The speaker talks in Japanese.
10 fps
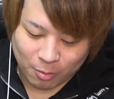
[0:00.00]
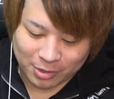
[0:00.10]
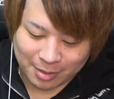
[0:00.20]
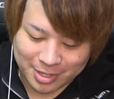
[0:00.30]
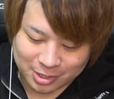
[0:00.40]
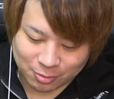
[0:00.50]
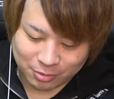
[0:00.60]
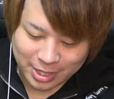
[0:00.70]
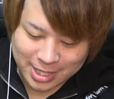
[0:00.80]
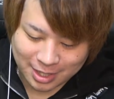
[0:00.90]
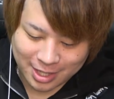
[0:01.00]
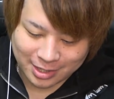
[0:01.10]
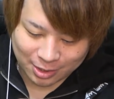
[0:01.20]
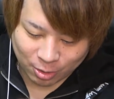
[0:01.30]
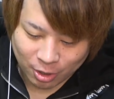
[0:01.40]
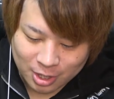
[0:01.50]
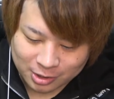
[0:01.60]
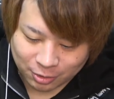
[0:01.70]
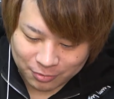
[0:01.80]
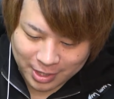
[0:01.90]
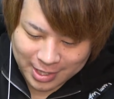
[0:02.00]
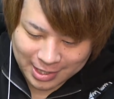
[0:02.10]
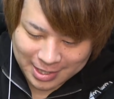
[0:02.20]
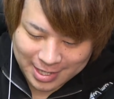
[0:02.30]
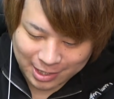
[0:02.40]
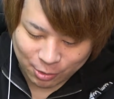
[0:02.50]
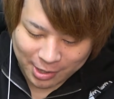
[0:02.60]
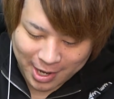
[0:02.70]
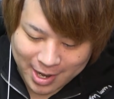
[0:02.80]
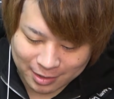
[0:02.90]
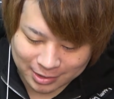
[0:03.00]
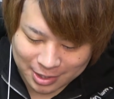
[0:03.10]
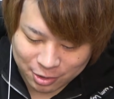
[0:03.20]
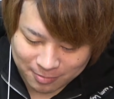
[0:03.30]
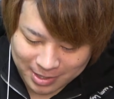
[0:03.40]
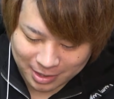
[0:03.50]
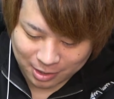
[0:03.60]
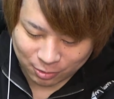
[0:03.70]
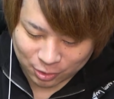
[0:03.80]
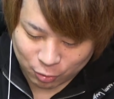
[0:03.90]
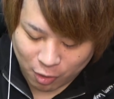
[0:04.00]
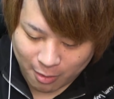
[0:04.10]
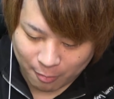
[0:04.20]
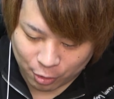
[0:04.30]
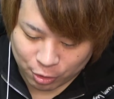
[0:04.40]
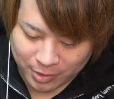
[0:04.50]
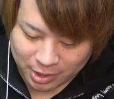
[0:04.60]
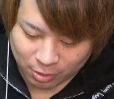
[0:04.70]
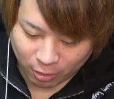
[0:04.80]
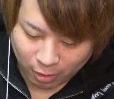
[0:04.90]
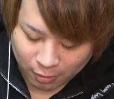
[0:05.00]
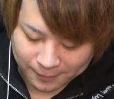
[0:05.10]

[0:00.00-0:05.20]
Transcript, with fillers: これもダメージそんないかないけどそんないかないけど730万だけどスコアはグビンとこ